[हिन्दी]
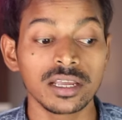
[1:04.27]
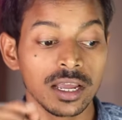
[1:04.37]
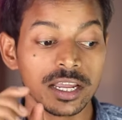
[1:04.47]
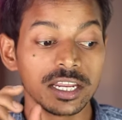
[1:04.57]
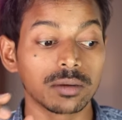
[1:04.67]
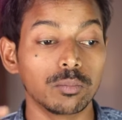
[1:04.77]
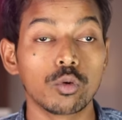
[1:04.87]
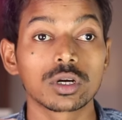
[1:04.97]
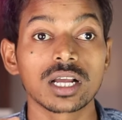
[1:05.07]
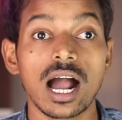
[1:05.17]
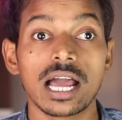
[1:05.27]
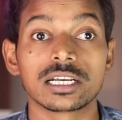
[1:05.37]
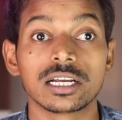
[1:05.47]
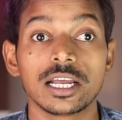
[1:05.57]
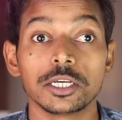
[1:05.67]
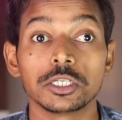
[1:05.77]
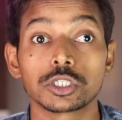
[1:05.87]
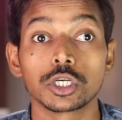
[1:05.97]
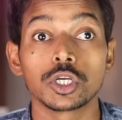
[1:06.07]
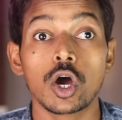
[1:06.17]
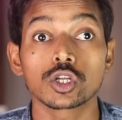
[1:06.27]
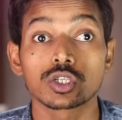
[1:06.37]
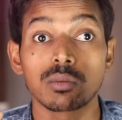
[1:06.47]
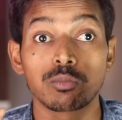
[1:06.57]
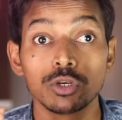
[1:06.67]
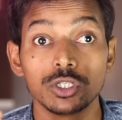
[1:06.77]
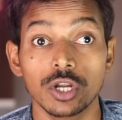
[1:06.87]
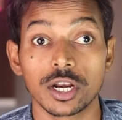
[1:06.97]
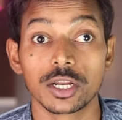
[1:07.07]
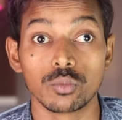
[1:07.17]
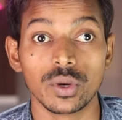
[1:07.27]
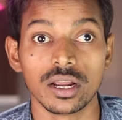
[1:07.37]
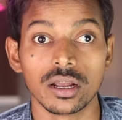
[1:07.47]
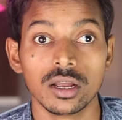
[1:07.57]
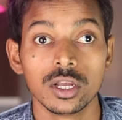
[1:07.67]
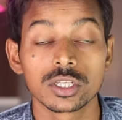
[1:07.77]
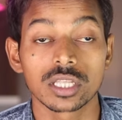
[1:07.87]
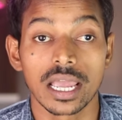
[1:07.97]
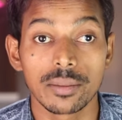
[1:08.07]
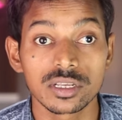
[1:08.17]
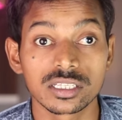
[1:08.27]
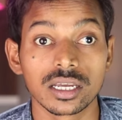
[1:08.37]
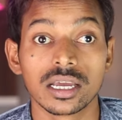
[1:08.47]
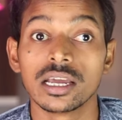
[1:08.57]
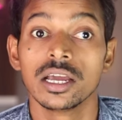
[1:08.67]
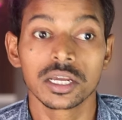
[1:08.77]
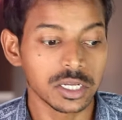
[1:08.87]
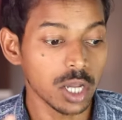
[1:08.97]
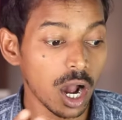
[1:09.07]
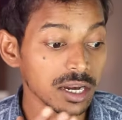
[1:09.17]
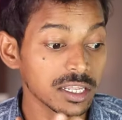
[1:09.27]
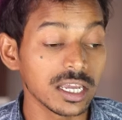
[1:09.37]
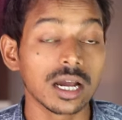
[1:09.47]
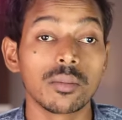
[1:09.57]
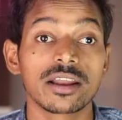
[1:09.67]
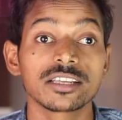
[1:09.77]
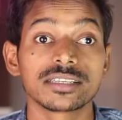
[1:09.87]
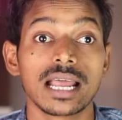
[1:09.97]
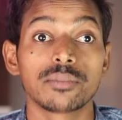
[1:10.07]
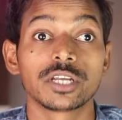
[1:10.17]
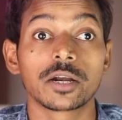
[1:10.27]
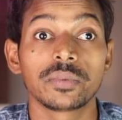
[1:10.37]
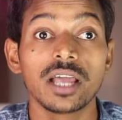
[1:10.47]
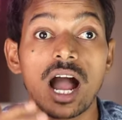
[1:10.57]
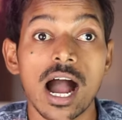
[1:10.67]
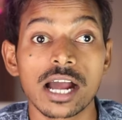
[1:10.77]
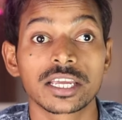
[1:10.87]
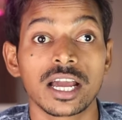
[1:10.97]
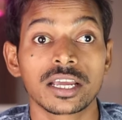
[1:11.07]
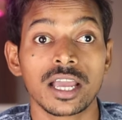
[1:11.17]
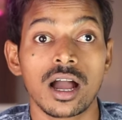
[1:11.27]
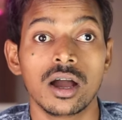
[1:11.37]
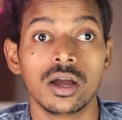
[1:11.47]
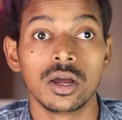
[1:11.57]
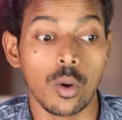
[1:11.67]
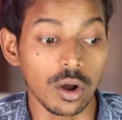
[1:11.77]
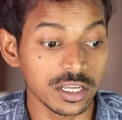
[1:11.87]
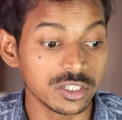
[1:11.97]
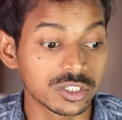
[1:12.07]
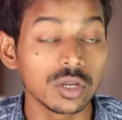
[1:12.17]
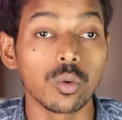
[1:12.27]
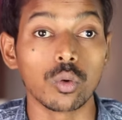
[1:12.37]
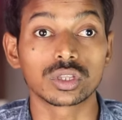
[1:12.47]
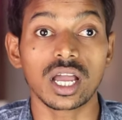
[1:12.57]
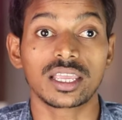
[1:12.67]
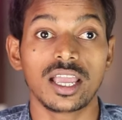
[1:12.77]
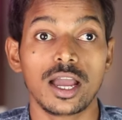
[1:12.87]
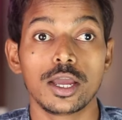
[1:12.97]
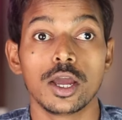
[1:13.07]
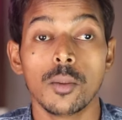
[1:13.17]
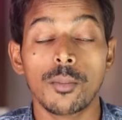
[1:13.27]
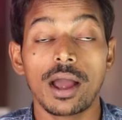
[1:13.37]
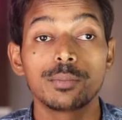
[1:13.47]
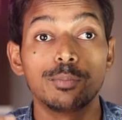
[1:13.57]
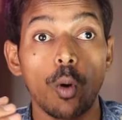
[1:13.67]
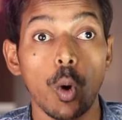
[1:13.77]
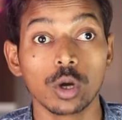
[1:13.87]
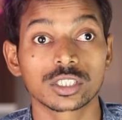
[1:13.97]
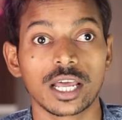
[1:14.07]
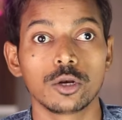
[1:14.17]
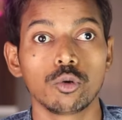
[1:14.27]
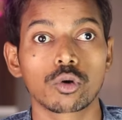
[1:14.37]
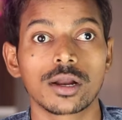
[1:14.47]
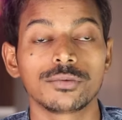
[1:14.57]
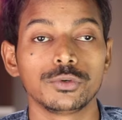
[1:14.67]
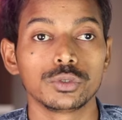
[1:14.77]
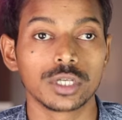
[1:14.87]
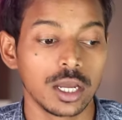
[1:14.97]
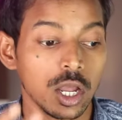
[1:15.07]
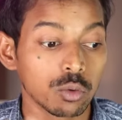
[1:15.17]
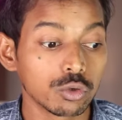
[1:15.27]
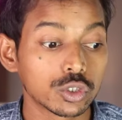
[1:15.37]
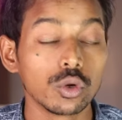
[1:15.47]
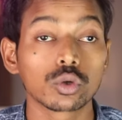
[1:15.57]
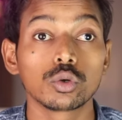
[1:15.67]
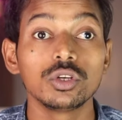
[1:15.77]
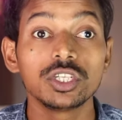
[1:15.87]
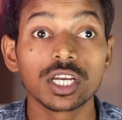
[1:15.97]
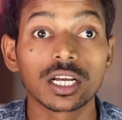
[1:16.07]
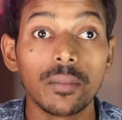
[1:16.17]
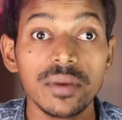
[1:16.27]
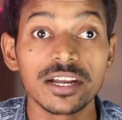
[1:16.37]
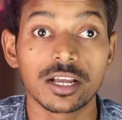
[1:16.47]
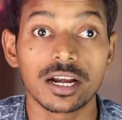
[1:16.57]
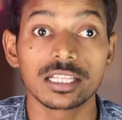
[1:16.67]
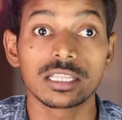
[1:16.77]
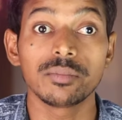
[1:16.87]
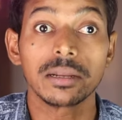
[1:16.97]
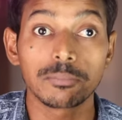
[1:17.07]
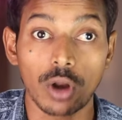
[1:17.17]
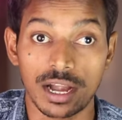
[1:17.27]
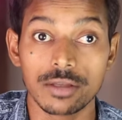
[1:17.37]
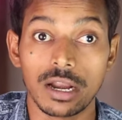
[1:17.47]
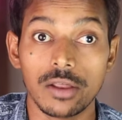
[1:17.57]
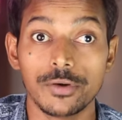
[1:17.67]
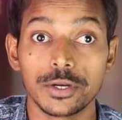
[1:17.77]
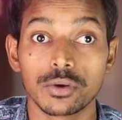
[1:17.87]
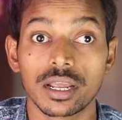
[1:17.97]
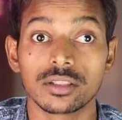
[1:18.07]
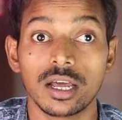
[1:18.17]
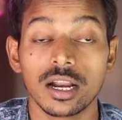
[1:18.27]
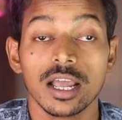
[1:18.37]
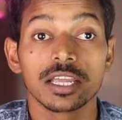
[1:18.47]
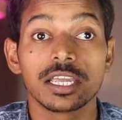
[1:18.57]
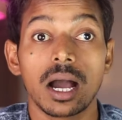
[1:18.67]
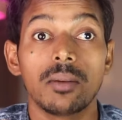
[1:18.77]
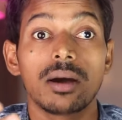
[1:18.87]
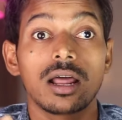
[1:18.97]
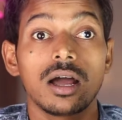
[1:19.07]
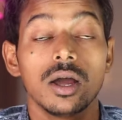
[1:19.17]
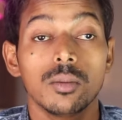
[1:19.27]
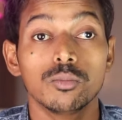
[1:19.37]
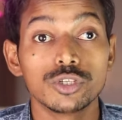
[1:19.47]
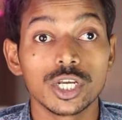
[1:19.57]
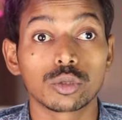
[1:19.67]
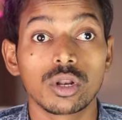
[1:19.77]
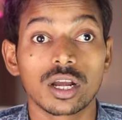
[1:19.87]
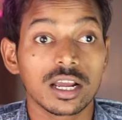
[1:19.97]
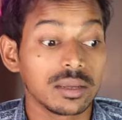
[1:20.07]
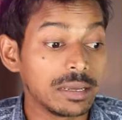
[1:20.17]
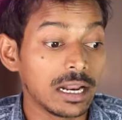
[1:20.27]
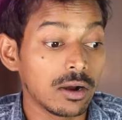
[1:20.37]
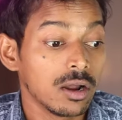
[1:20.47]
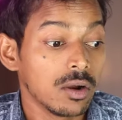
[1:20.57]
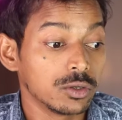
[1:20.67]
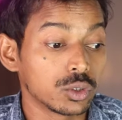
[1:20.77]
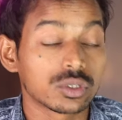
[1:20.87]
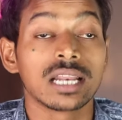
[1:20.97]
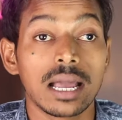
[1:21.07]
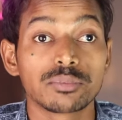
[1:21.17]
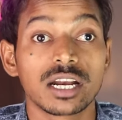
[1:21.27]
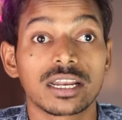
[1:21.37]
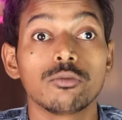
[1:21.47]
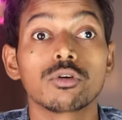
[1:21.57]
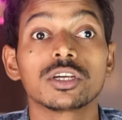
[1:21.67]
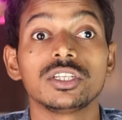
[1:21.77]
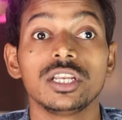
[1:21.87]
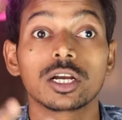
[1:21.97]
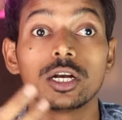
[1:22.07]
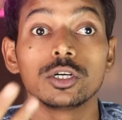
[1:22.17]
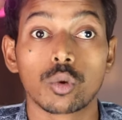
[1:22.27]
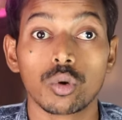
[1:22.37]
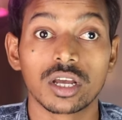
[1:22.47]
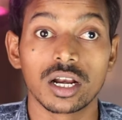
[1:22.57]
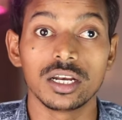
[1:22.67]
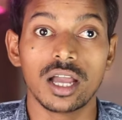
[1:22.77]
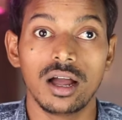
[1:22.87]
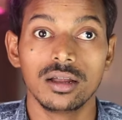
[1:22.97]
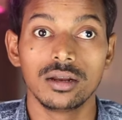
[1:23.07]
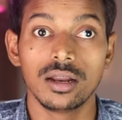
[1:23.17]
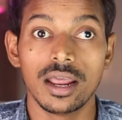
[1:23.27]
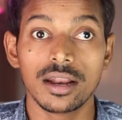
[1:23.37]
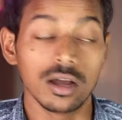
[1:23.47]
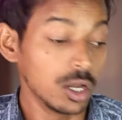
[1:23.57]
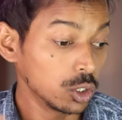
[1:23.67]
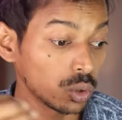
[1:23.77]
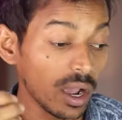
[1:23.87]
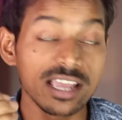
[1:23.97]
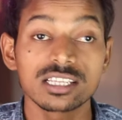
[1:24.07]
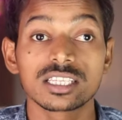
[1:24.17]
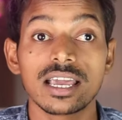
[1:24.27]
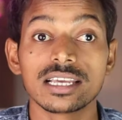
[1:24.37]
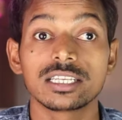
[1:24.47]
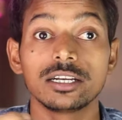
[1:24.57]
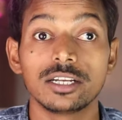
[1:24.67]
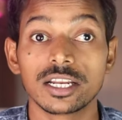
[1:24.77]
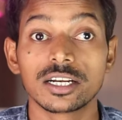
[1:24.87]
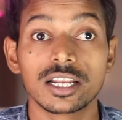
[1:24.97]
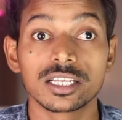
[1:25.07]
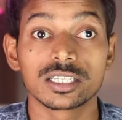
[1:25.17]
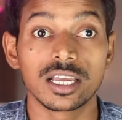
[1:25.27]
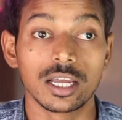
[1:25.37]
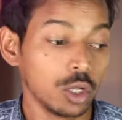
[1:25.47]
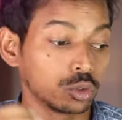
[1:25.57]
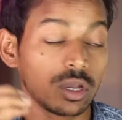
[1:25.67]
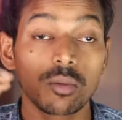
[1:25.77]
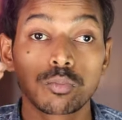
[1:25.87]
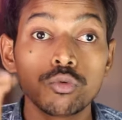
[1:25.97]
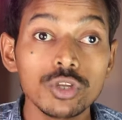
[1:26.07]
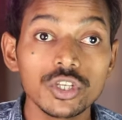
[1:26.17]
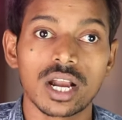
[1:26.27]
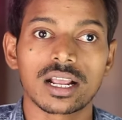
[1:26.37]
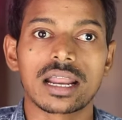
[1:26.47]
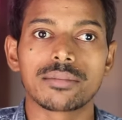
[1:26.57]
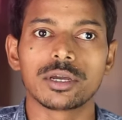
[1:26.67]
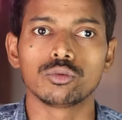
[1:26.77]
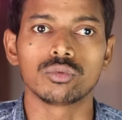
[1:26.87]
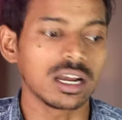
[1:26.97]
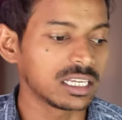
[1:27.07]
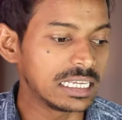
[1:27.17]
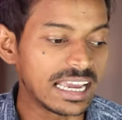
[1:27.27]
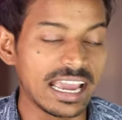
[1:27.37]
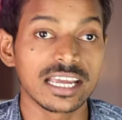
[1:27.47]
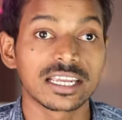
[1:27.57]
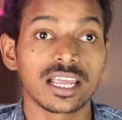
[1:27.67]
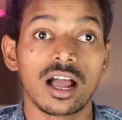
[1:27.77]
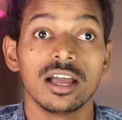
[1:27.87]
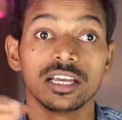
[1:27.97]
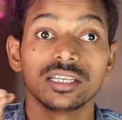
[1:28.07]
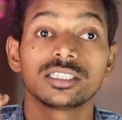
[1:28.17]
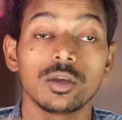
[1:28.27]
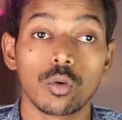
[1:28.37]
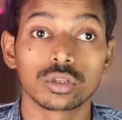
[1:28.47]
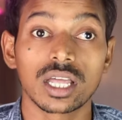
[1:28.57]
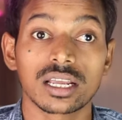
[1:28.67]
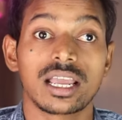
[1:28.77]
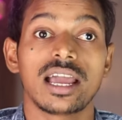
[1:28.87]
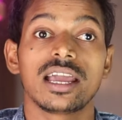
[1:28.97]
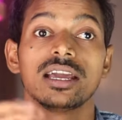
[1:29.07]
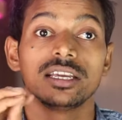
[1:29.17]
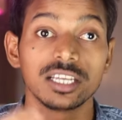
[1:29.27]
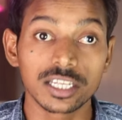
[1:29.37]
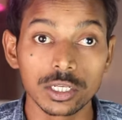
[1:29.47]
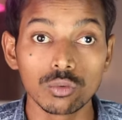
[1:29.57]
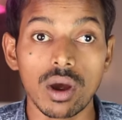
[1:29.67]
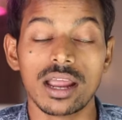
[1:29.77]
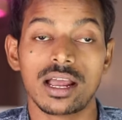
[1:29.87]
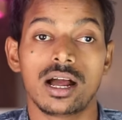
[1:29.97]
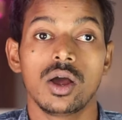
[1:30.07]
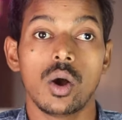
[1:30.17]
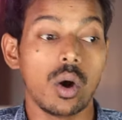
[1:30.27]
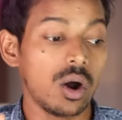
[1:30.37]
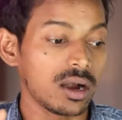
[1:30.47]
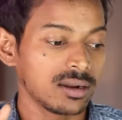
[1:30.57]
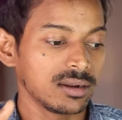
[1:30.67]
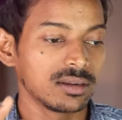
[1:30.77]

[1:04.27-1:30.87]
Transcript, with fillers: में एक बोट का आइकन है इससे यार सब कोई डरे हुए हैं सहमे से हैं कि यार ये हमारे स्नैपचैट पे आ क्या गया और इससे होता क्या है भाई बहुत सारे लोग कंफ्यूज हैं कुछ लोग तो नीचे कमेंट कर रहे थे मेरे पुराने वाले वीडियो के अंदर कि हमारा मुझे तो लगा कि मेरा जो स्नैपचैट है वो किसी ने कंट्रोल कर लिया है ना तो ऐसे ऐसे डरे डरे से हैं तो यार पूरी जानकारी मैं दूंगा कि ये है क्या इससे होता क्या है ये क्यों आया और